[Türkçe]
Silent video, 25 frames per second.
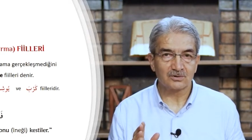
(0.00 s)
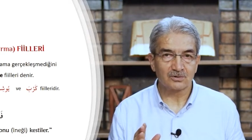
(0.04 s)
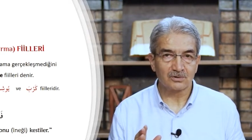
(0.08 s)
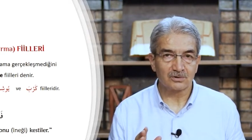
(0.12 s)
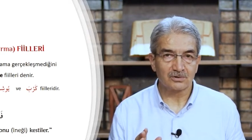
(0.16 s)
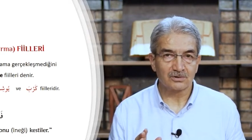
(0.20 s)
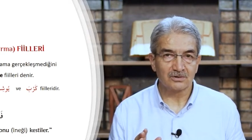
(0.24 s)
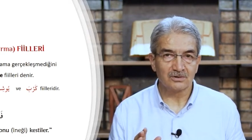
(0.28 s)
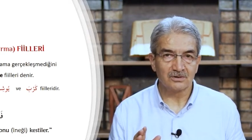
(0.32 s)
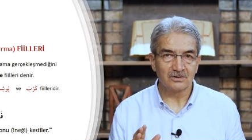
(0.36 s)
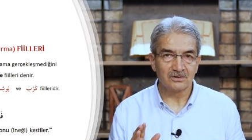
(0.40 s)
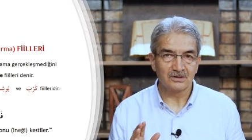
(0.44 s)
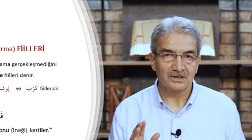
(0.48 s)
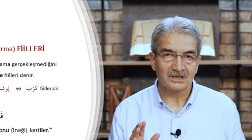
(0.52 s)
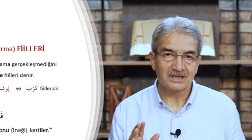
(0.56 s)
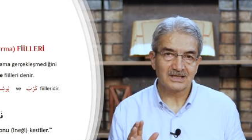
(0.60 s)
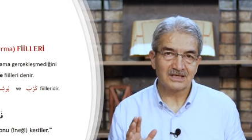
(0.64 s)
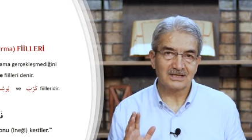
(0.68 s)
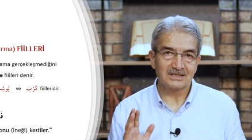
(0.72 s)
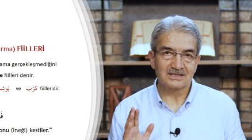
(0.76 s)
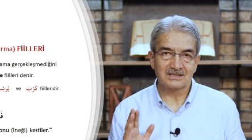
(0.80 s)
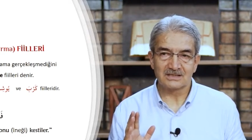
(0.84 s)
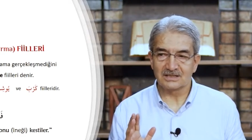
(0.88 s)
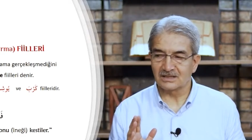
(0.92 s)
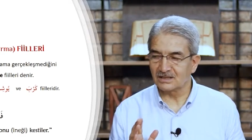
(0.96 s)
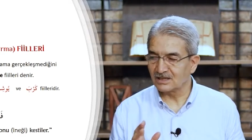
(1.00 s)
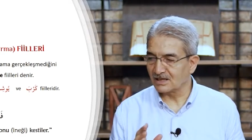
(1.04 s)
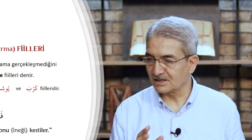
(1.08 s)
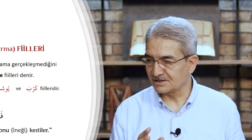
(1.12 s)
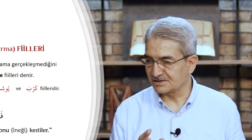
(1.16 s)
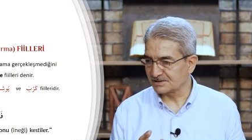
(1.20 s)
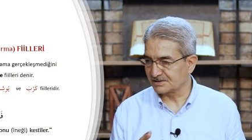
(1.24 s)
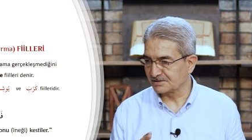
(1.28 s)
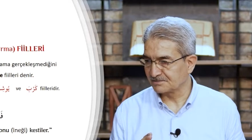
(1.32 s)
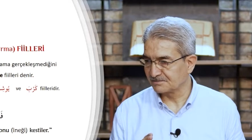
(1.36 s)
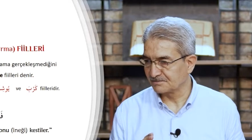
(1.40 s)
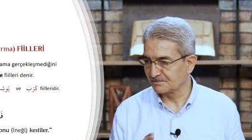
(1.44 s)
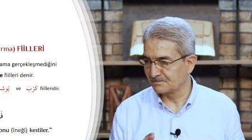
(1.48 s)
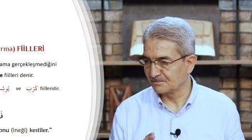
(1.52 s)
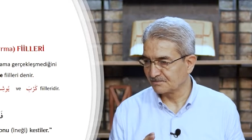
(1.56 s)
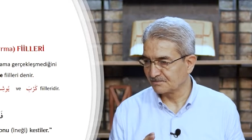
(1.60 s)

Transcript: onu kestiler.